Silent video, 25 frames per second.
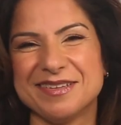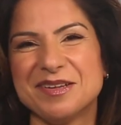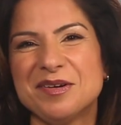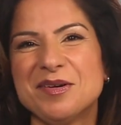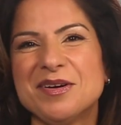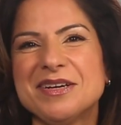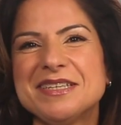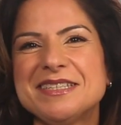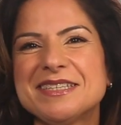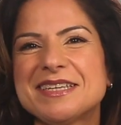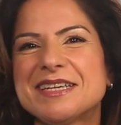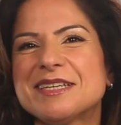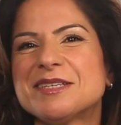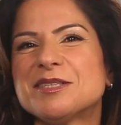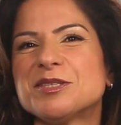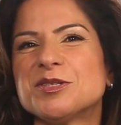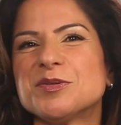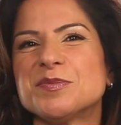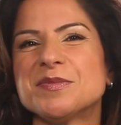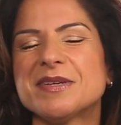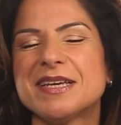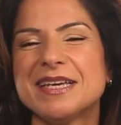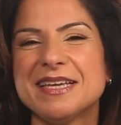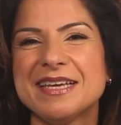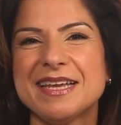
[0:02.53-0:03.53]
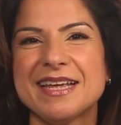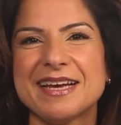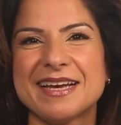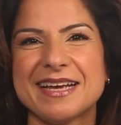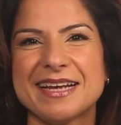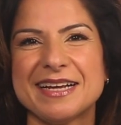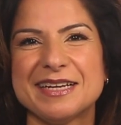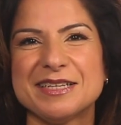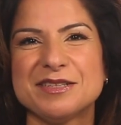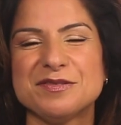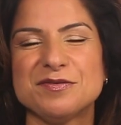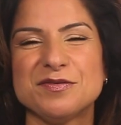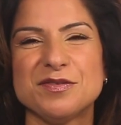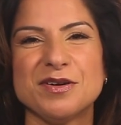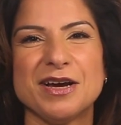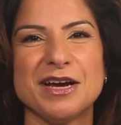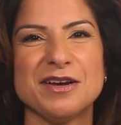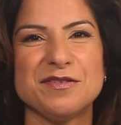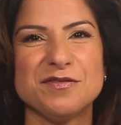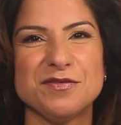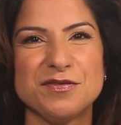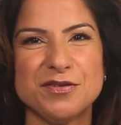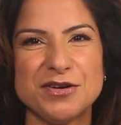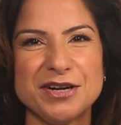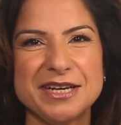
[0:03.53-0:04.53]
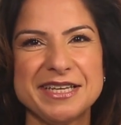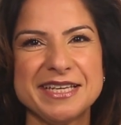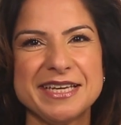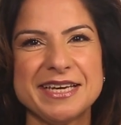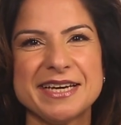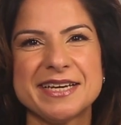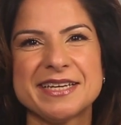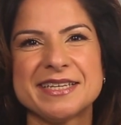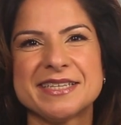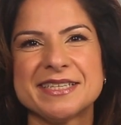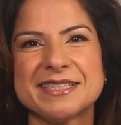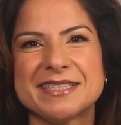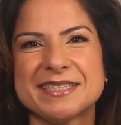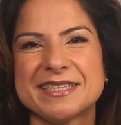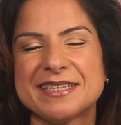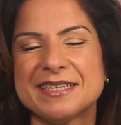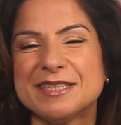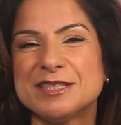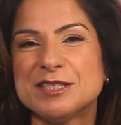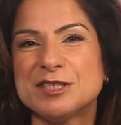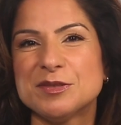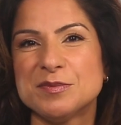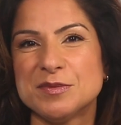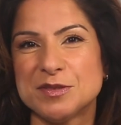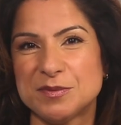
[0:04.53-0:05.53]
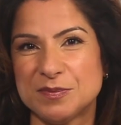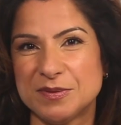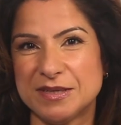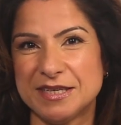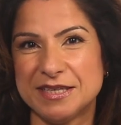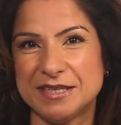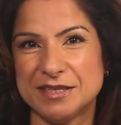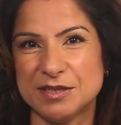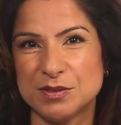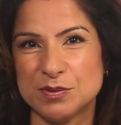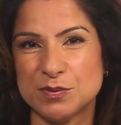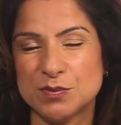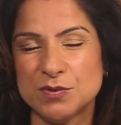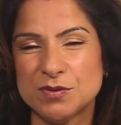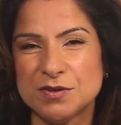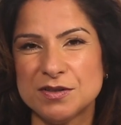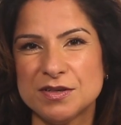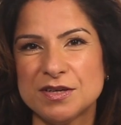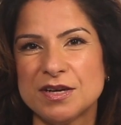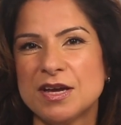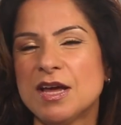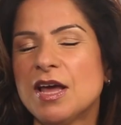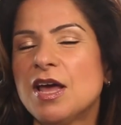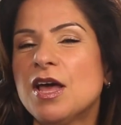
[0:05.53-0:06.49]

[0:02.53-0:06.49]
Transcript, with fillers: Heute geht es um Kindergeld für ein volljähriges Kind mit Behinderung,